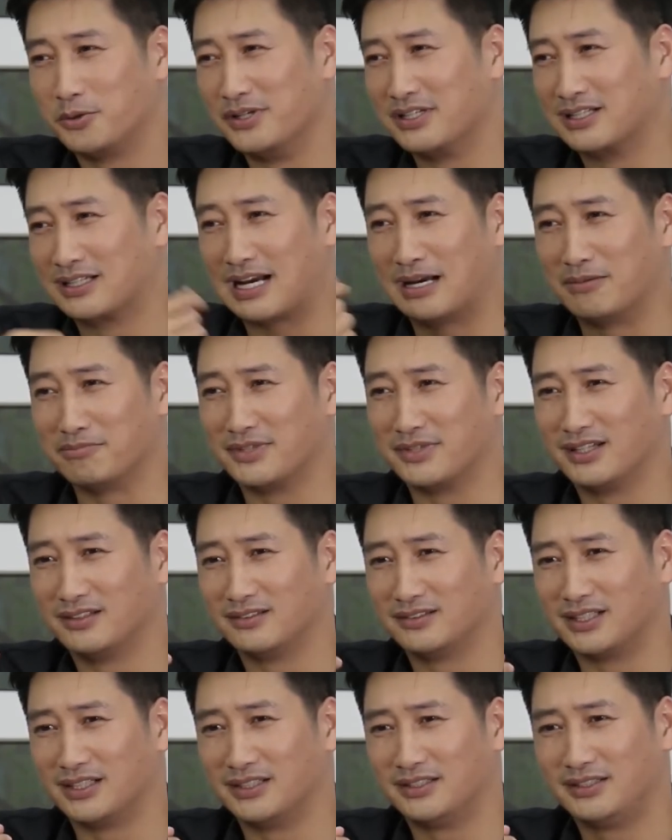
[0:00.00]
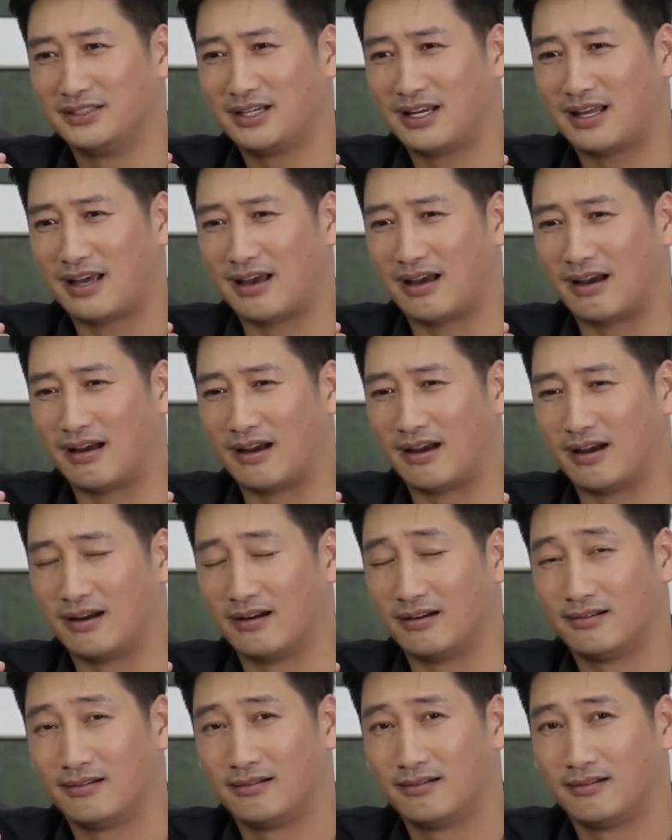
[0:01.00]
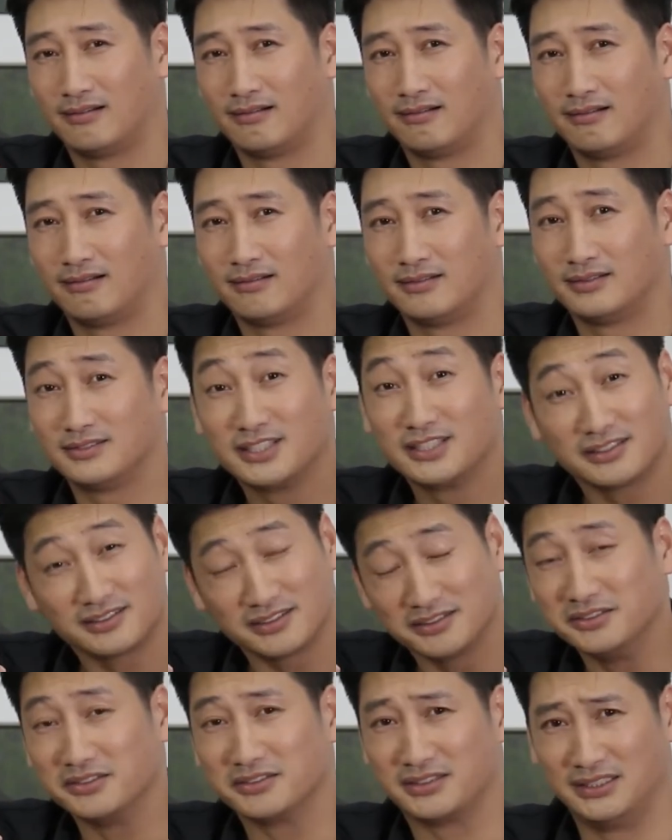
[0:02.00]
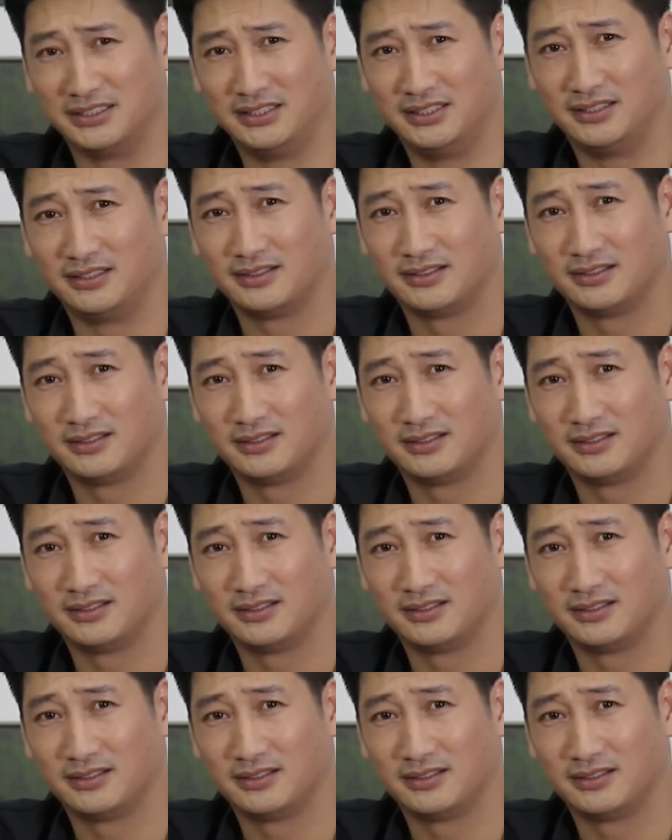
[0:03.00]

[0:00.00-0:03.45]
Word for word: Quỳnh cảm nhận thấy là rất tự ti,